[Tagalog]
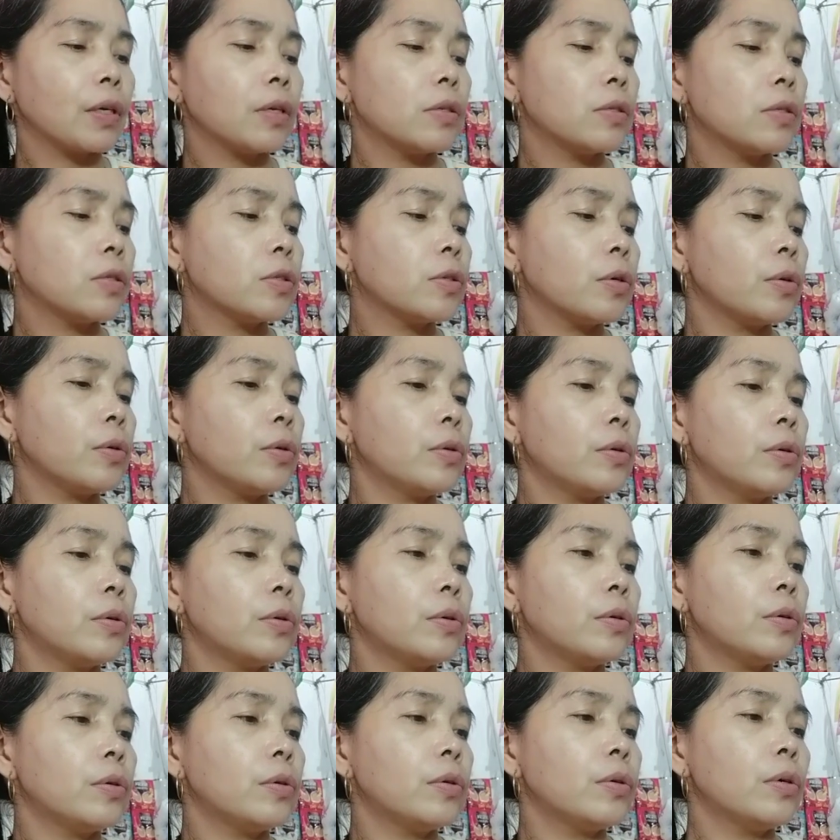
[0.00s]

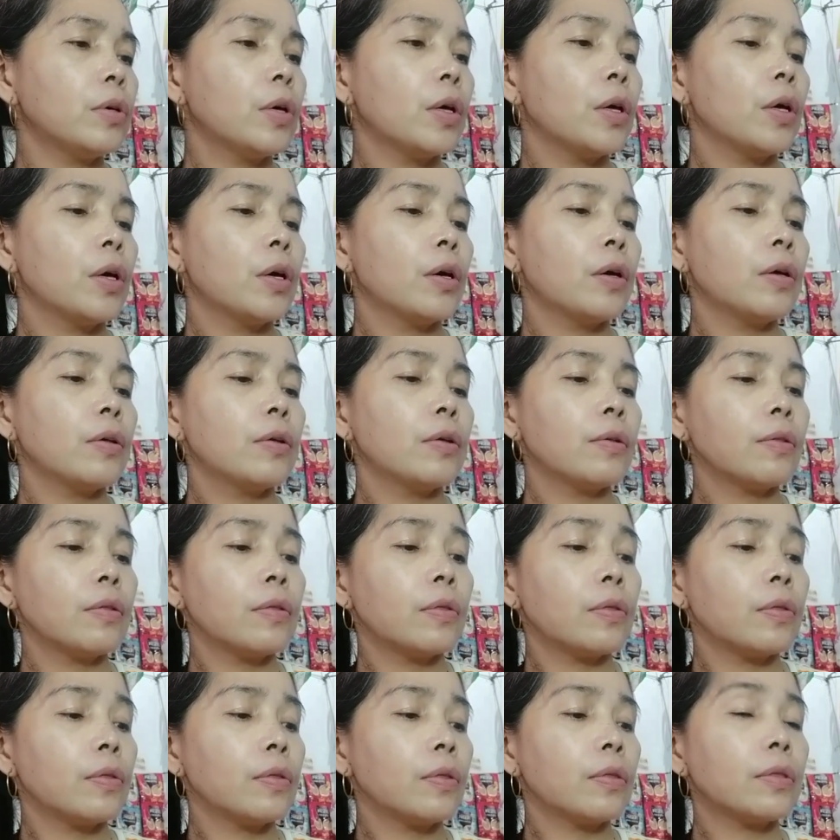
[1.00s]
So,
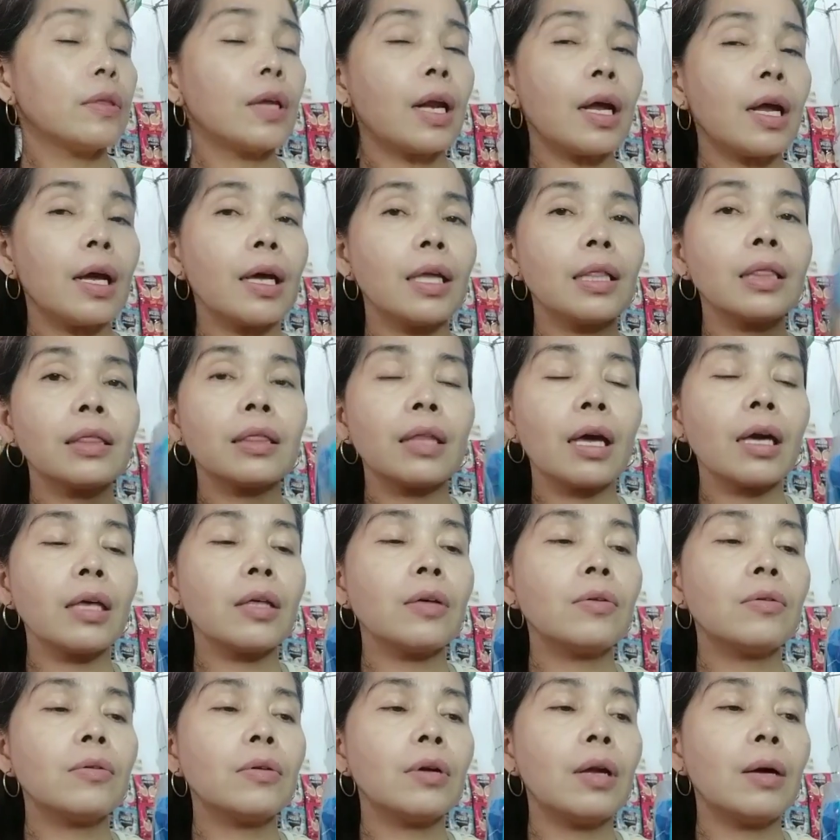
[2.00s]
30
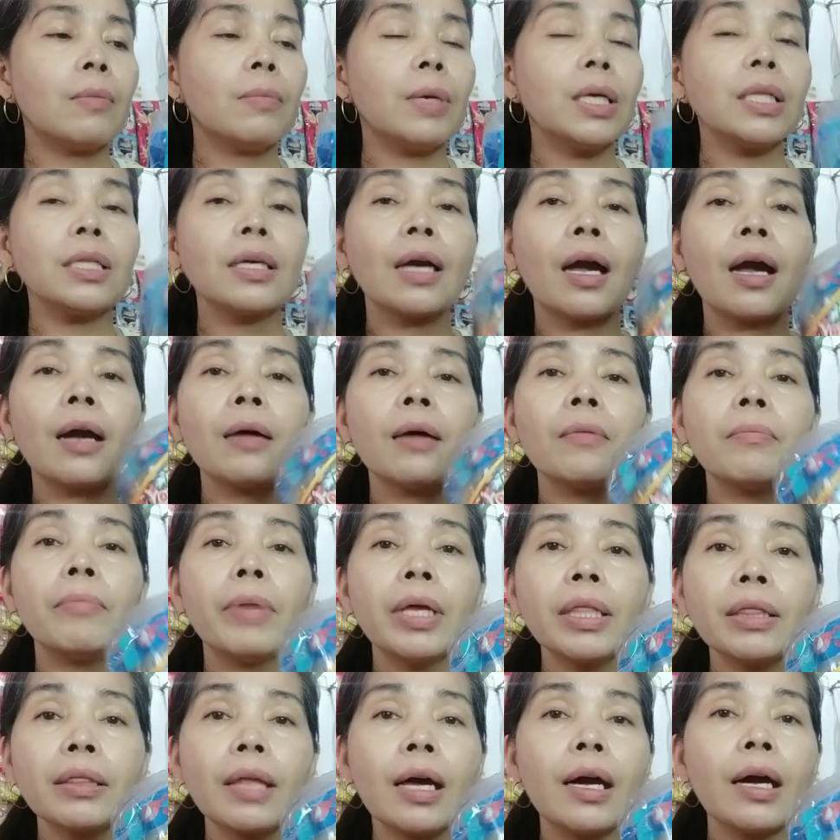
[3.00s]
yung laman niya. Ang
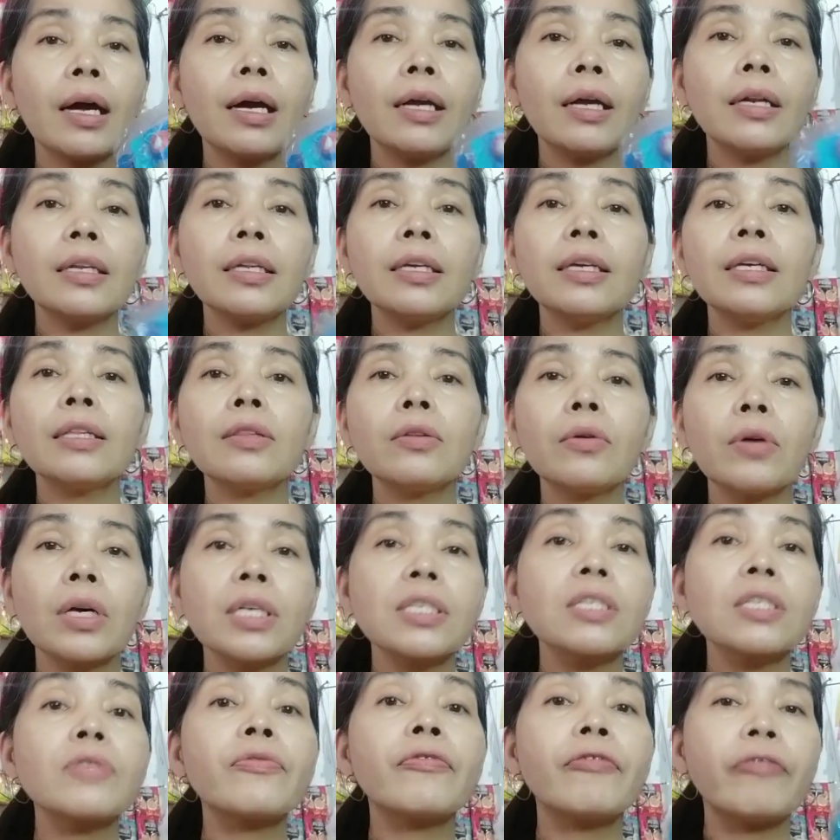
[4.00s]
bentahan nito
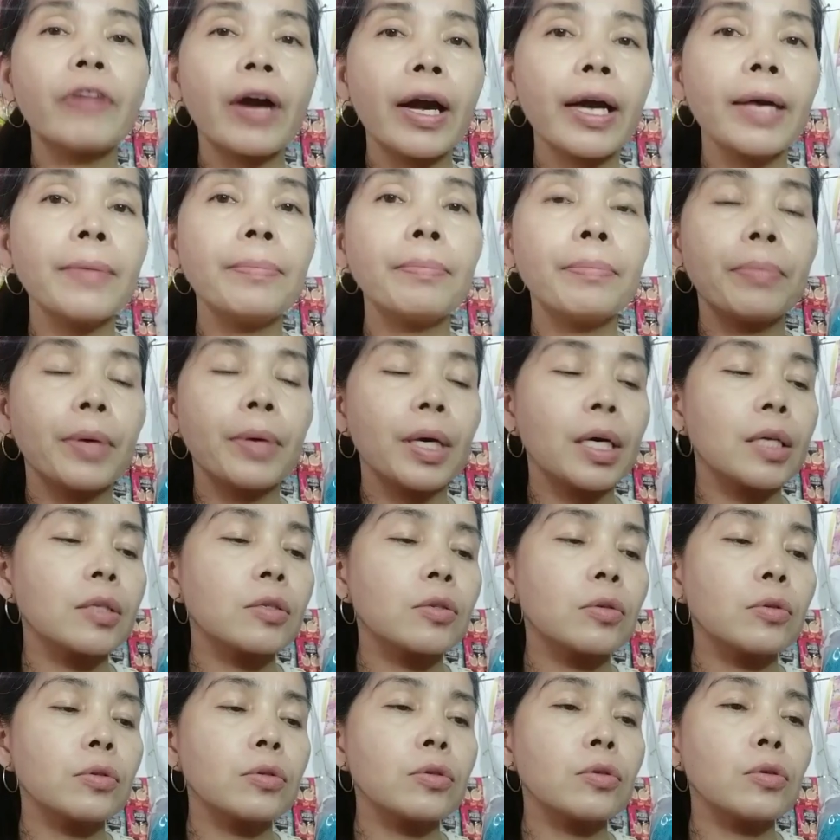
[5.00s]
is 5
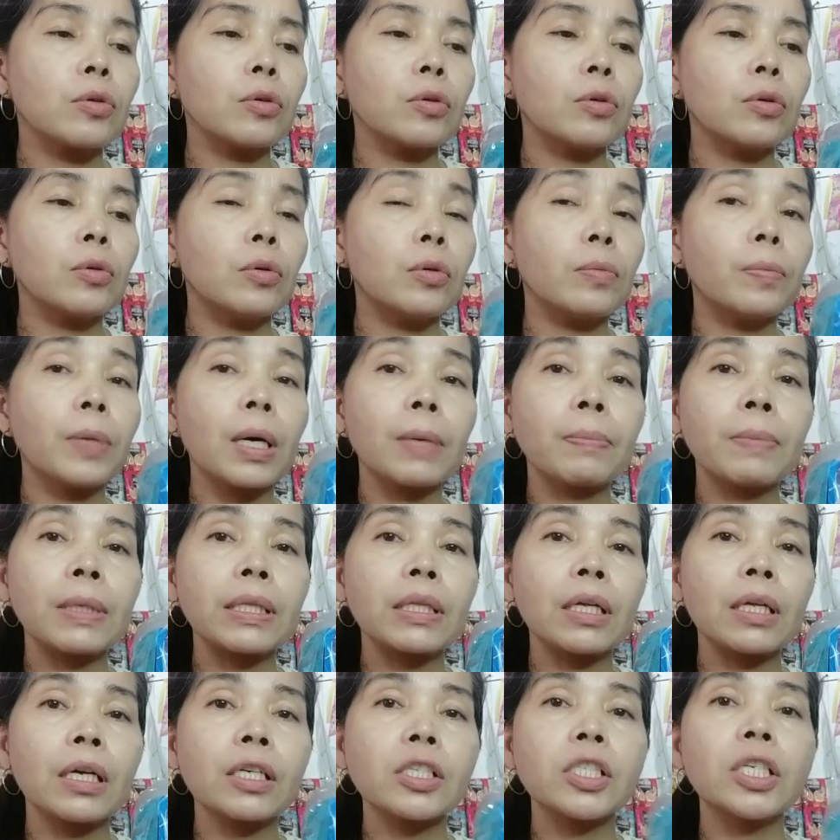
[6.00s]
pesos. So,
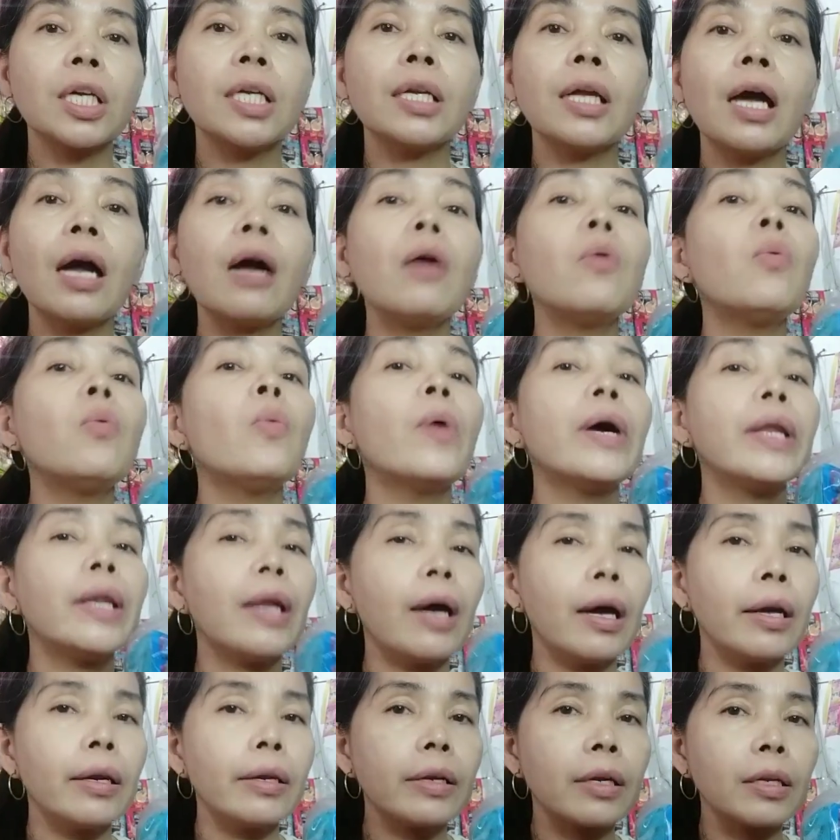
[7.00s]
papatak siya ng
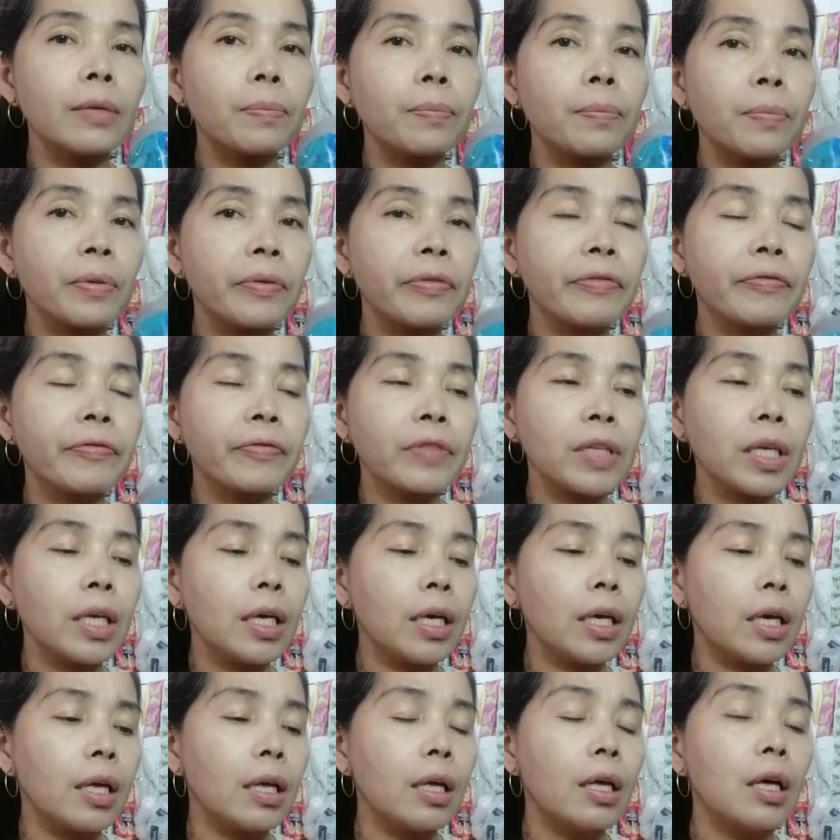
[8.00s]

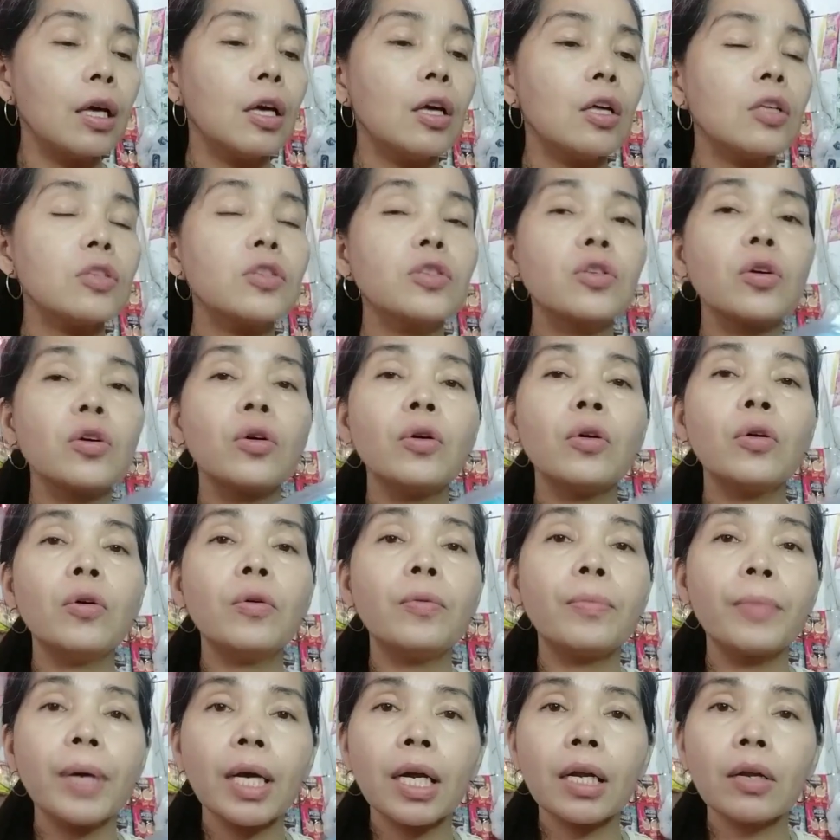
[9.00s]
150. So,
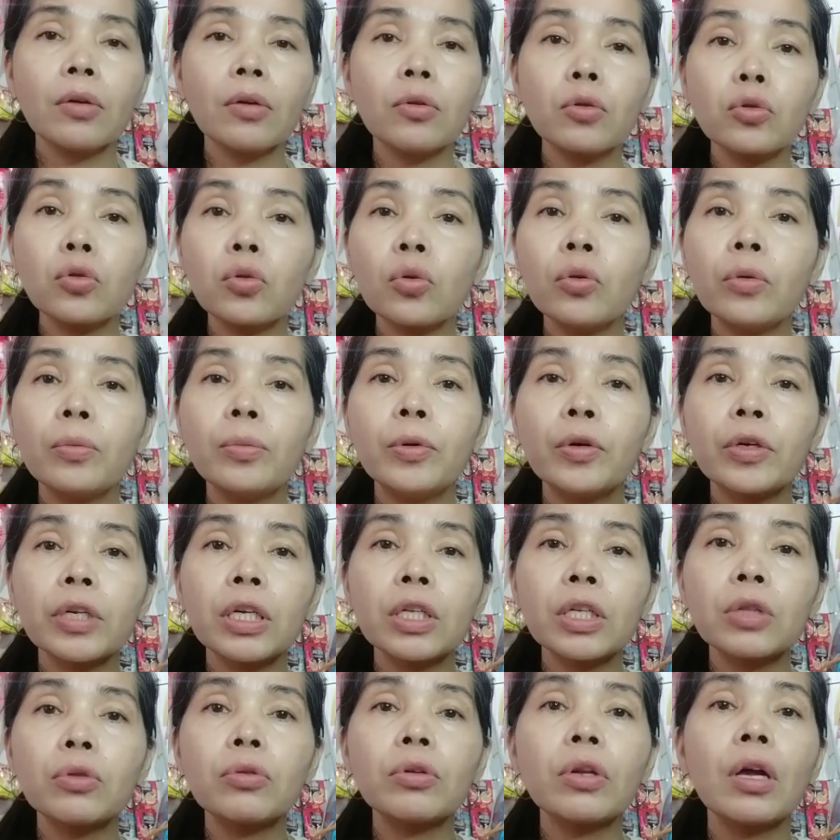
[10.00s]
merong tubo
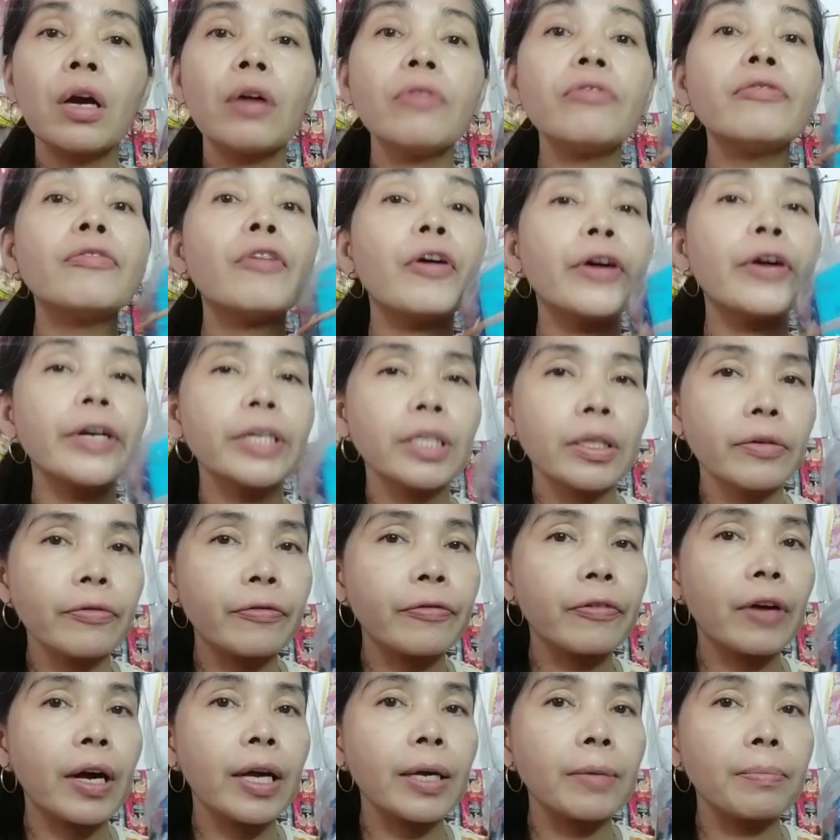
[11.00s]
dito na
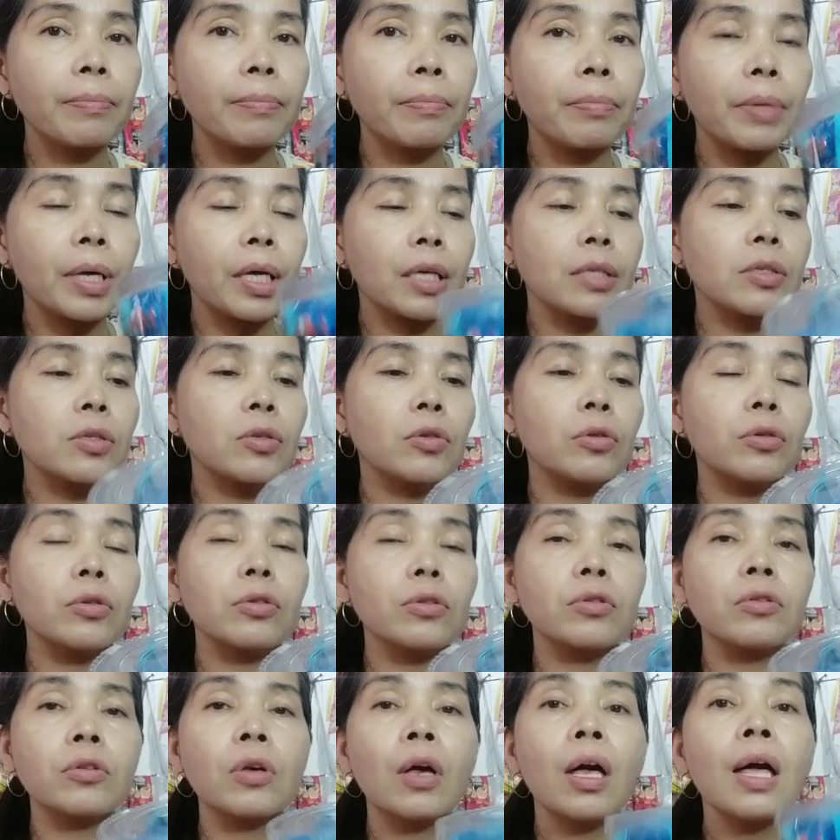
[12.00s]
45
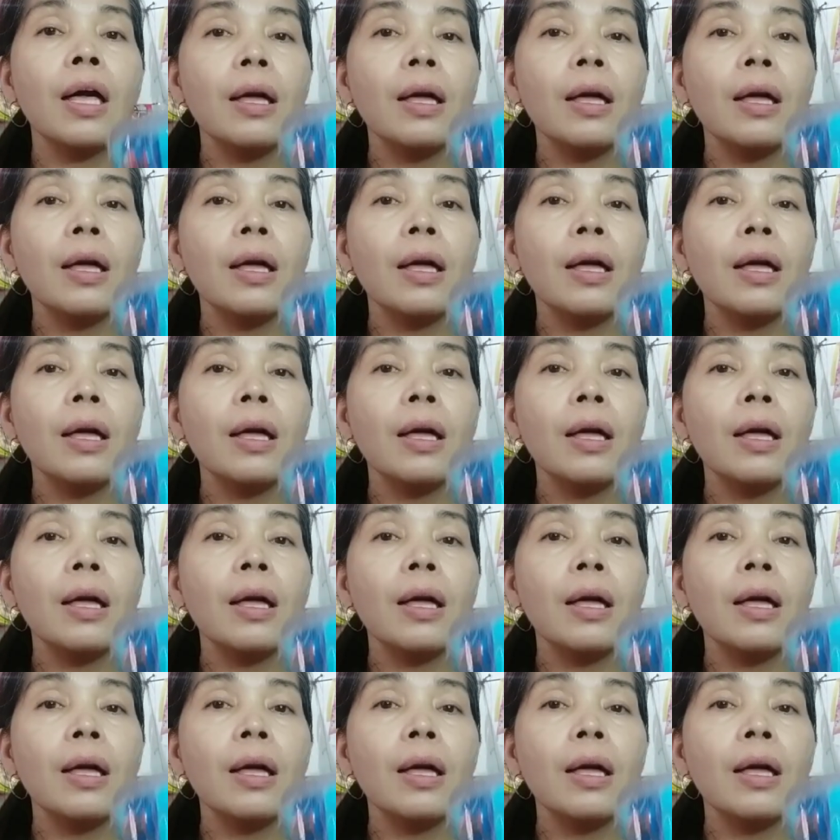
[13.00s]
pesos.